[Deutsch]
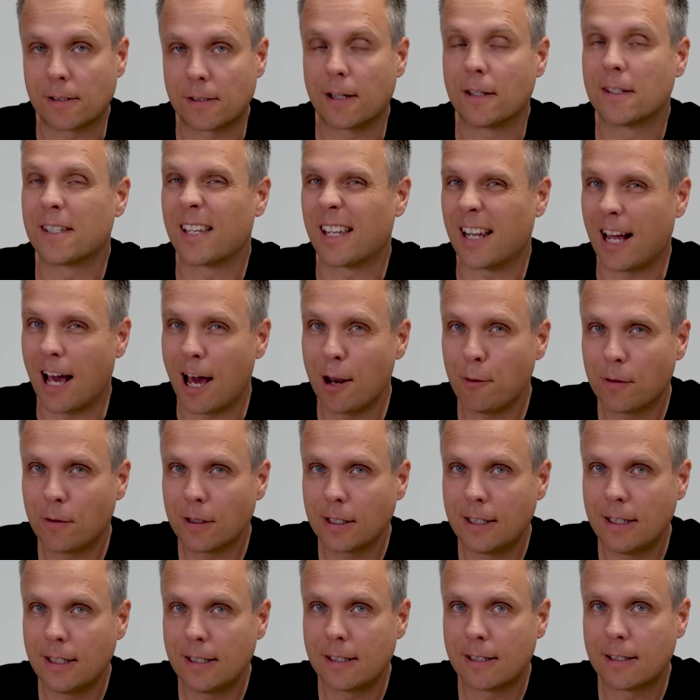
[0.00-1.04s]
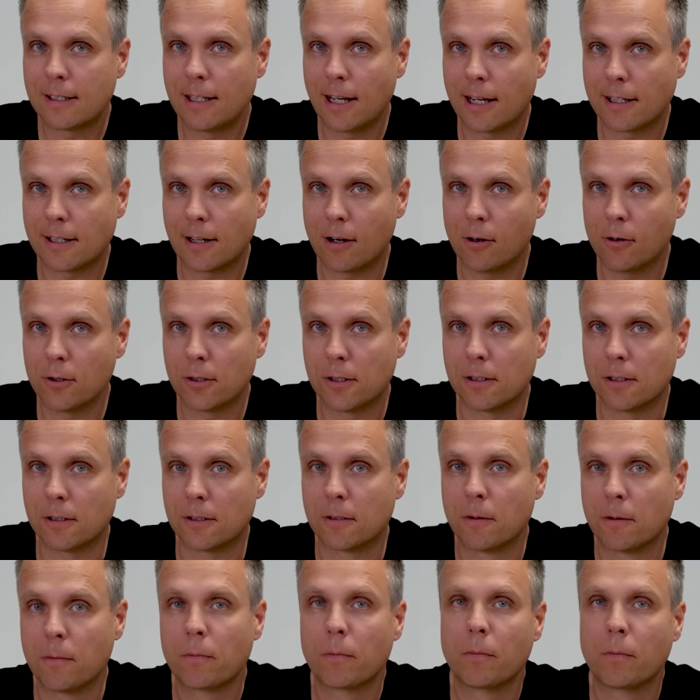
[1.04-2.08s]
Denn seit Anfang dieses
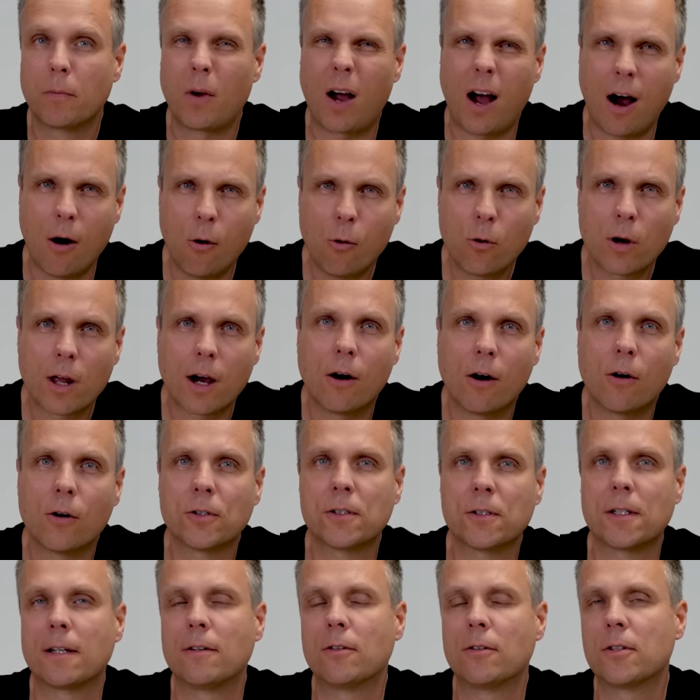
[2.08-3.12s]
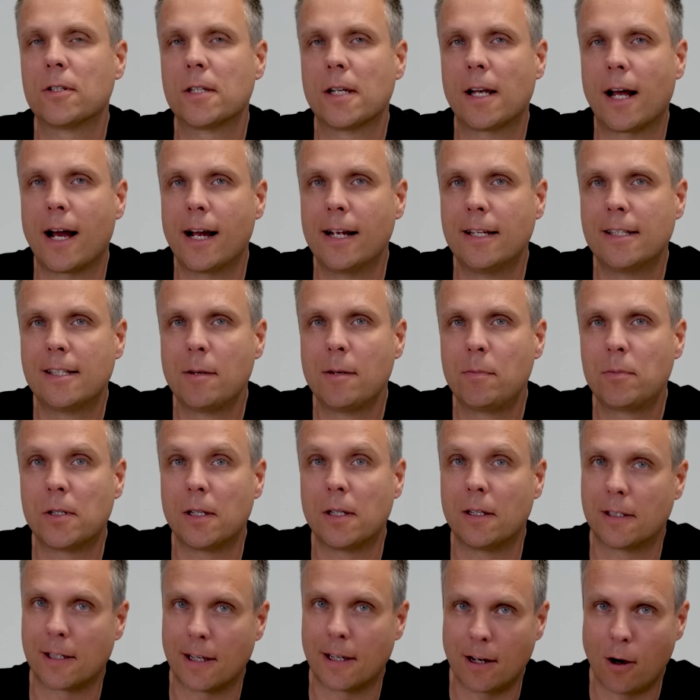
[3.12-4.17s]
Jahrtausends oder auch seit
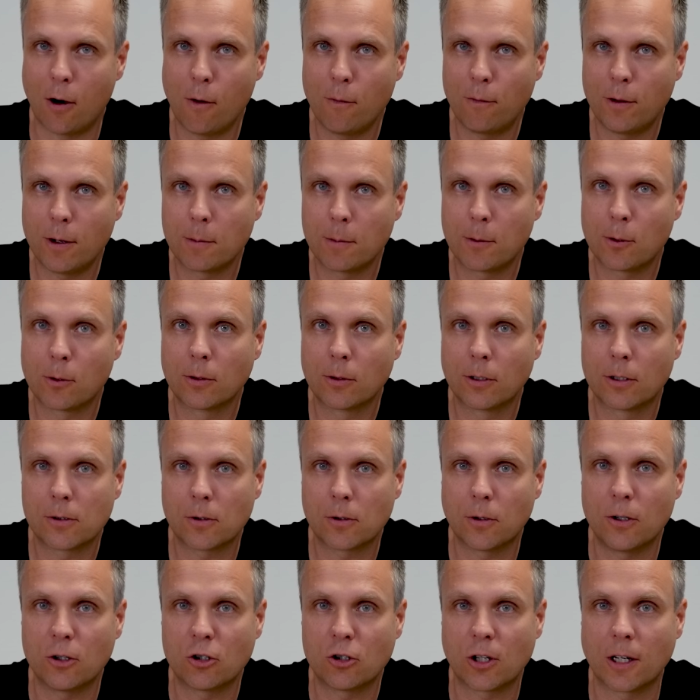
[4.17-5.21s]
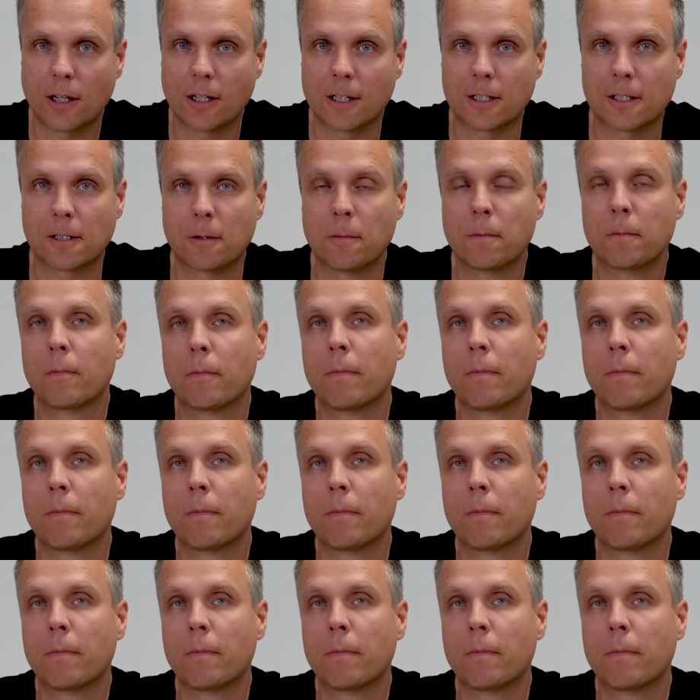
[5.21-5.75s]
1971, seit Aufhebung des Goldstandards,